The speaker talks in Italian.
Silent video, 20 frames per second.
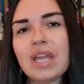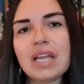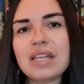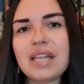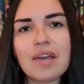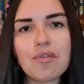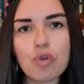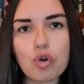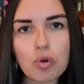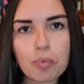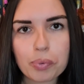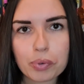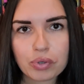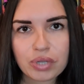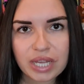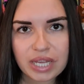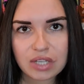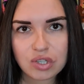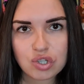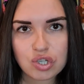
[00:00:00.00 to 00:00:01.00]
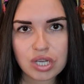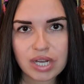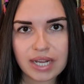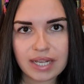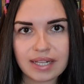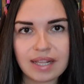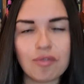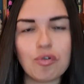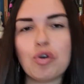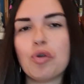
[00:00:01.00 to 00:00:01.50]
devono
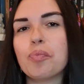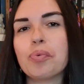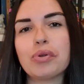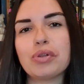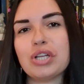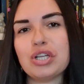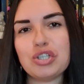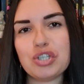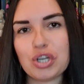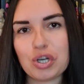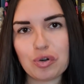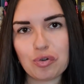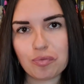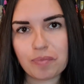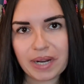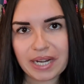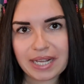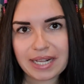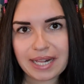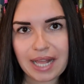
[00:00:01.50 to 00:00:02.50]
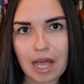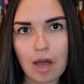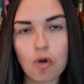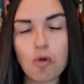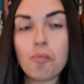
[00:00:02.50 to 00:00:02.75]
proteggere, devono proteggere l'umanità.